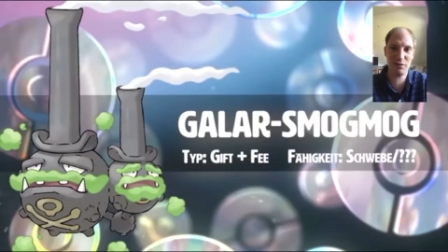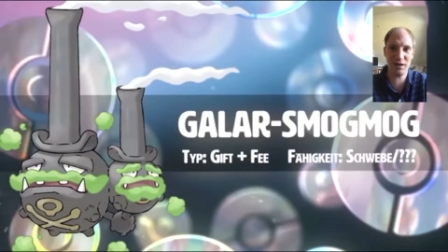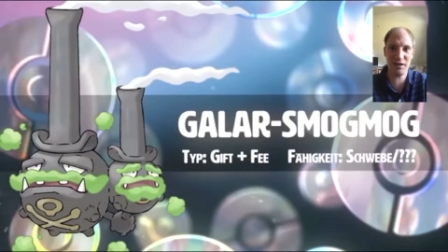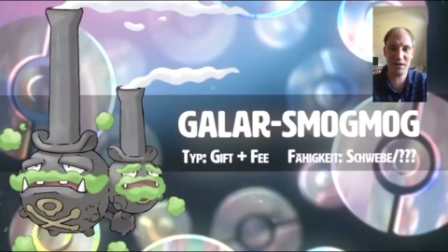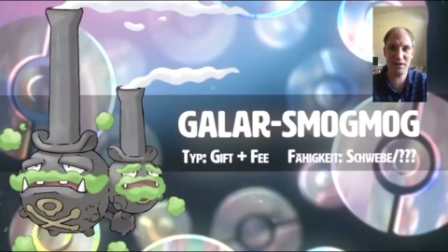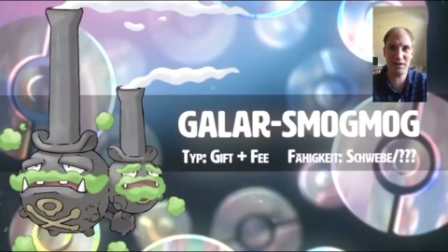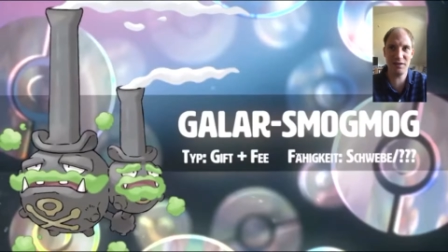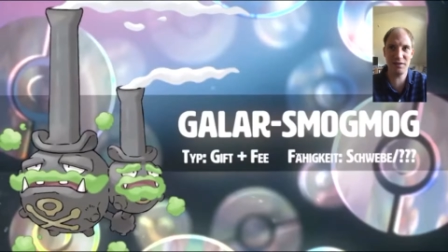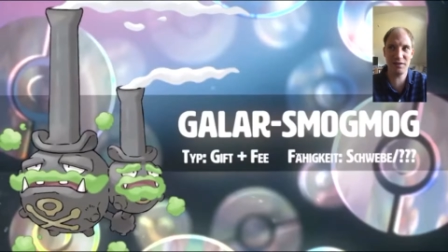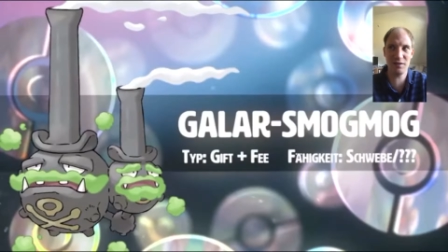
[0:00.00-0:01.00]
Frankreich
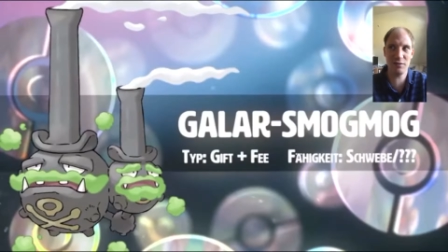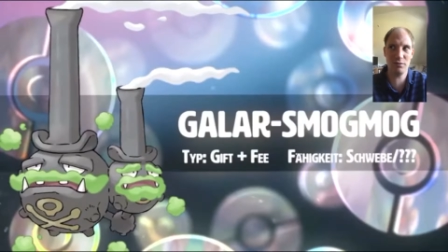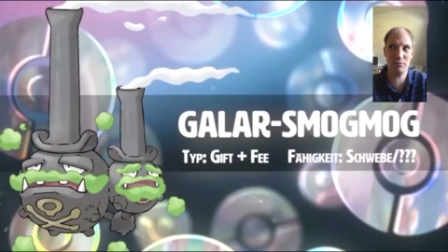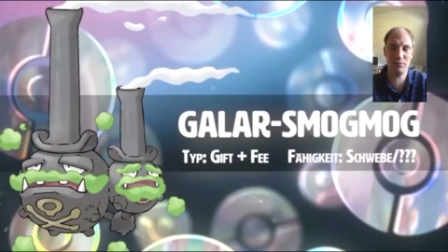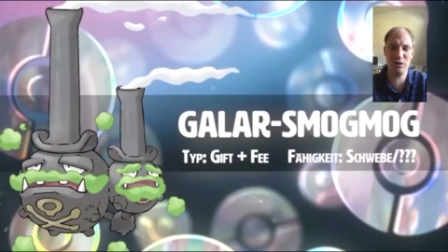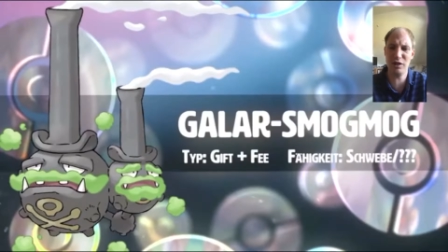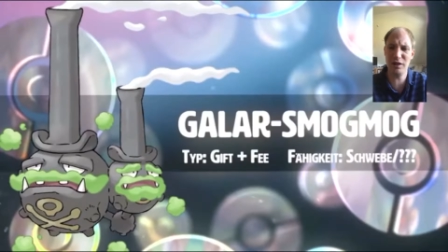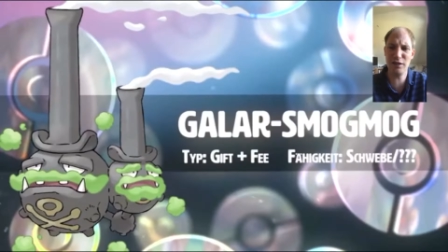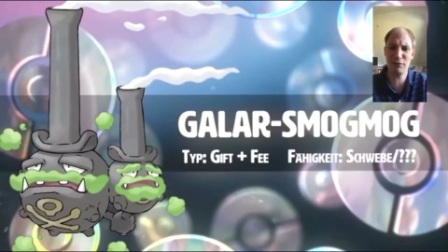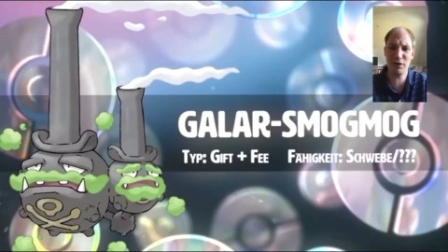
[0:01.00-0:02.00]
ist äh, in der
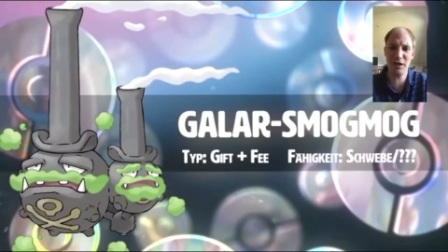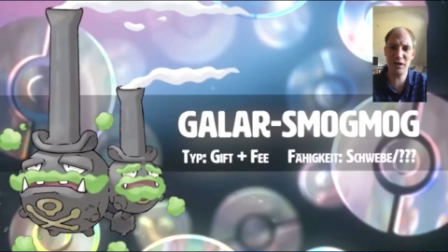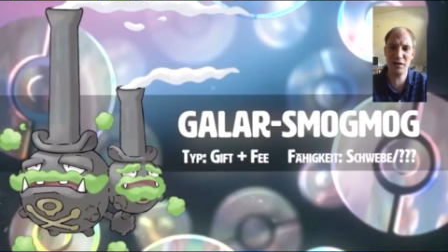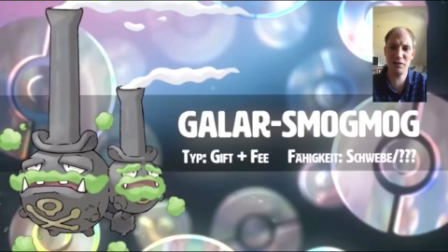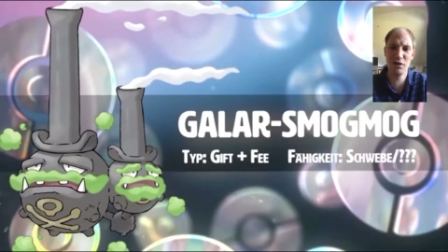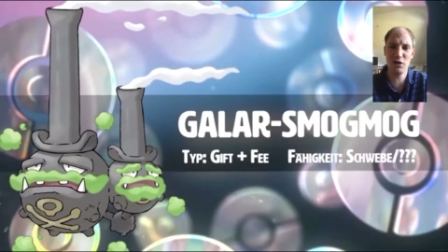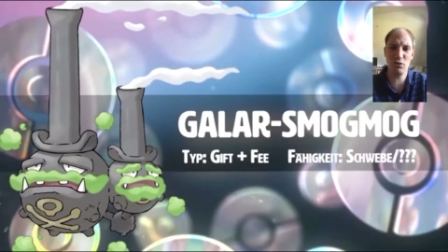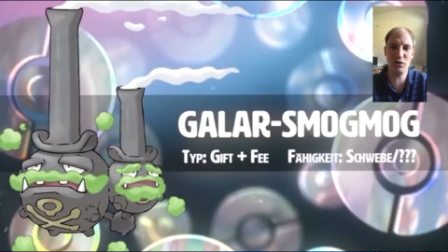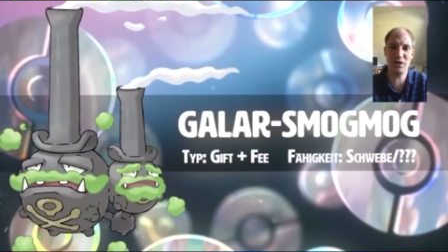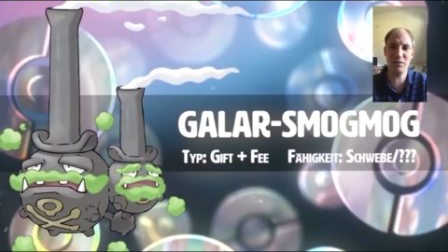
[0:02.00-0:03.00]
Nähe von England
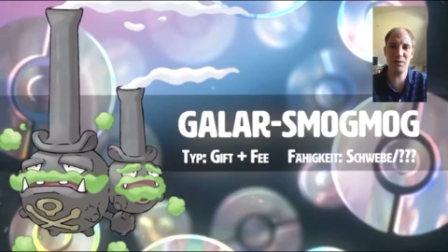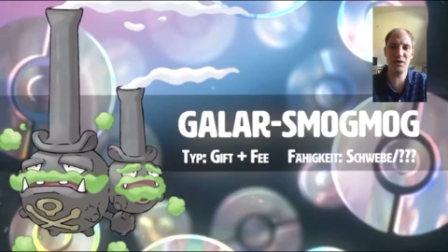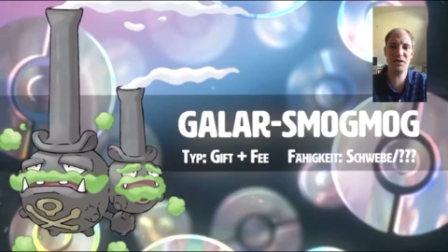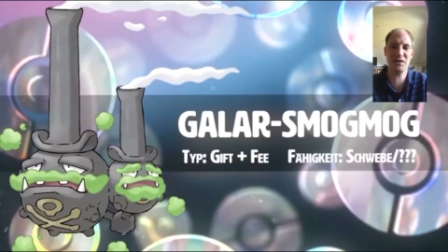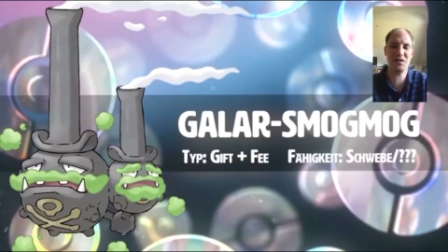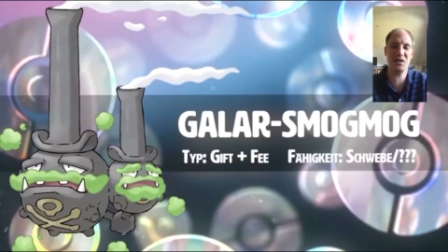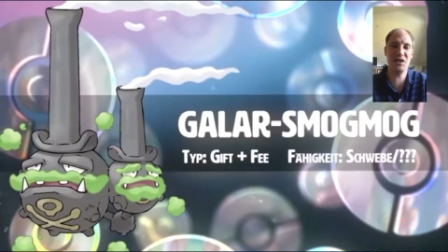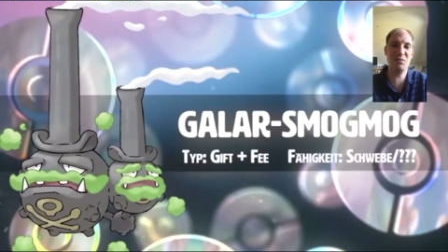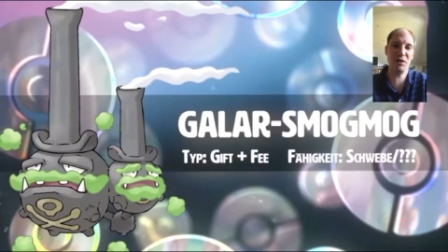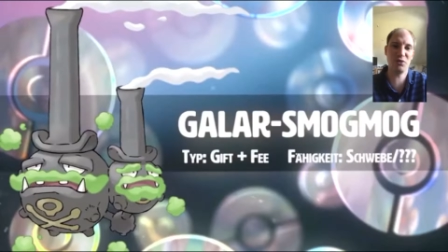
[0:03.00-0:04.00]
und ich denke mal nicht, dass die
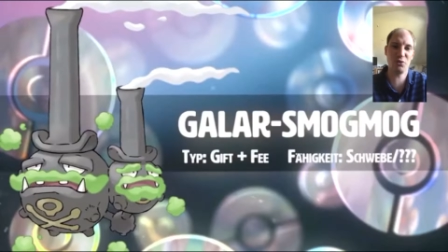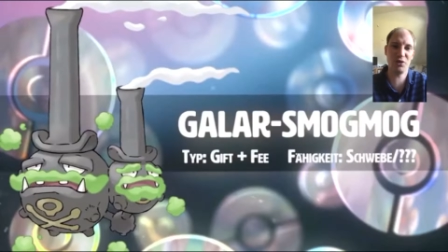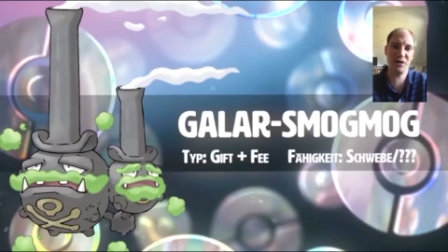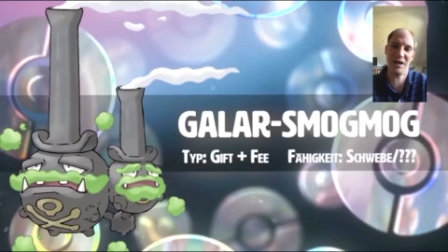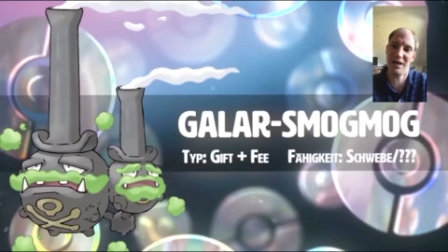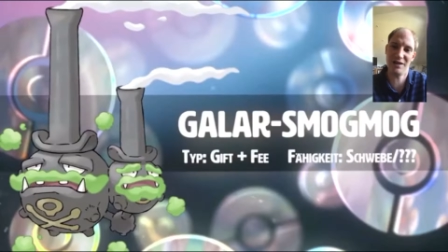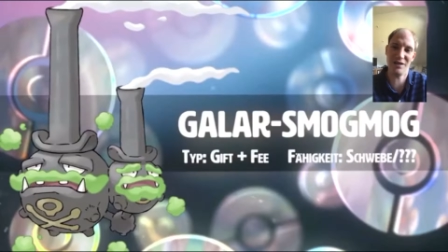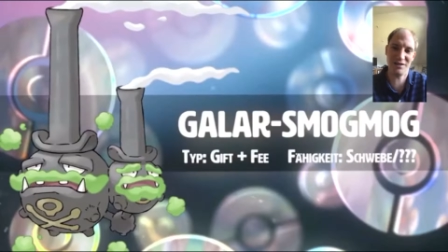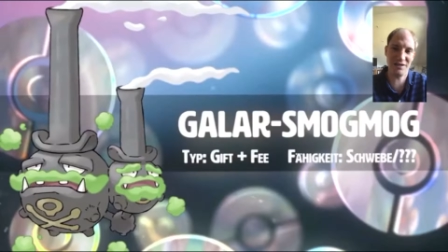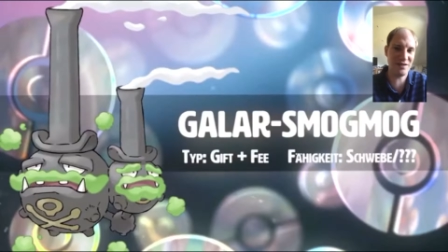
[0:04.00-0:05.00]
Klimazone da
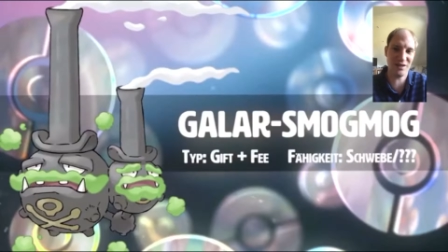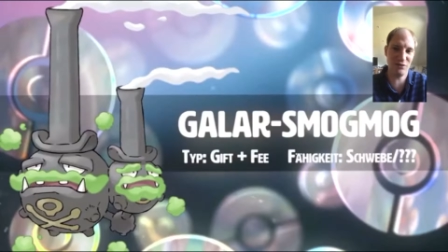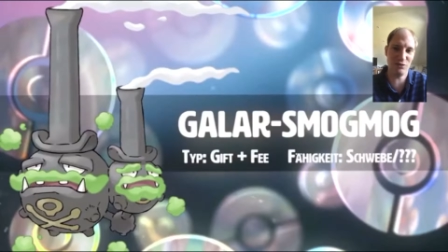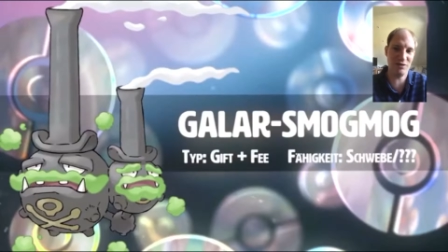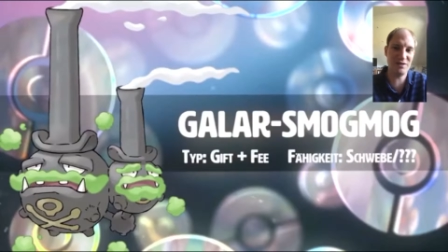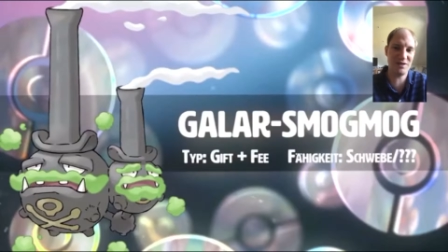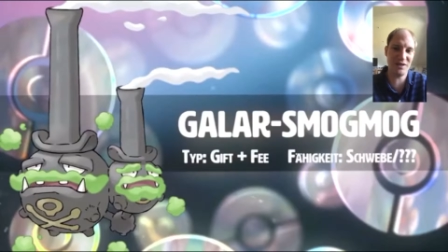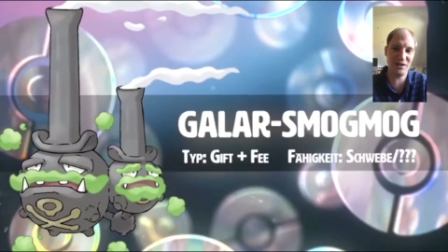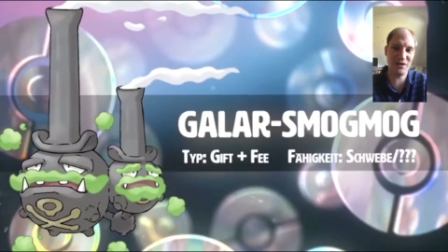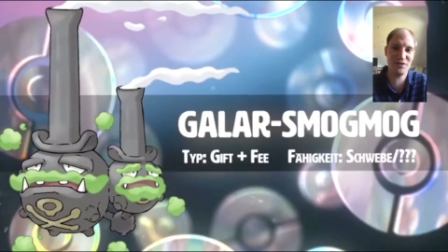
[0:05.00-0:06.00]
anders ist. Also die ist nicht
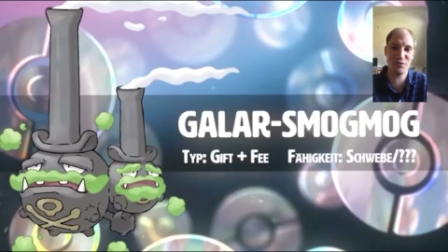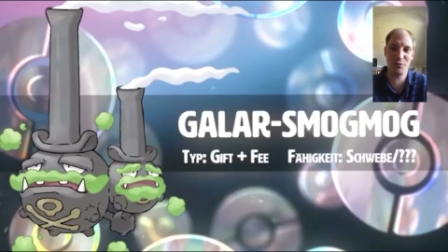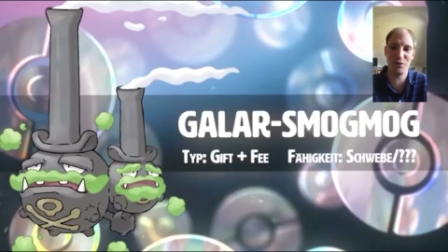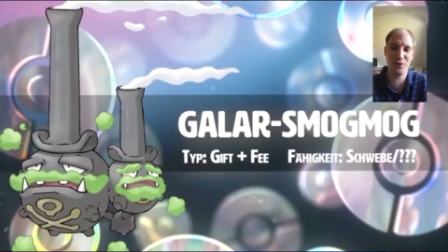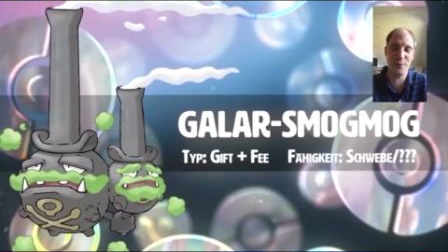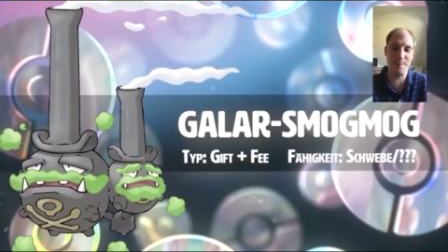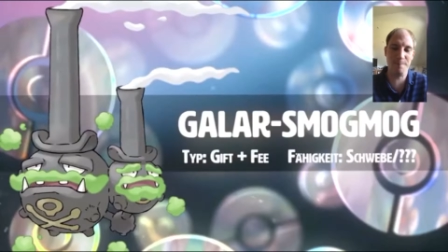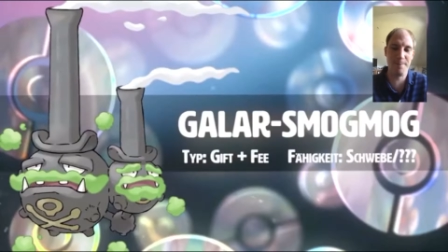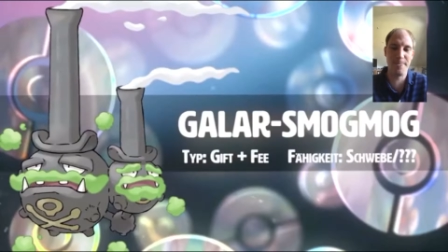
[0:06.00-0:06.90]
anders und ähm,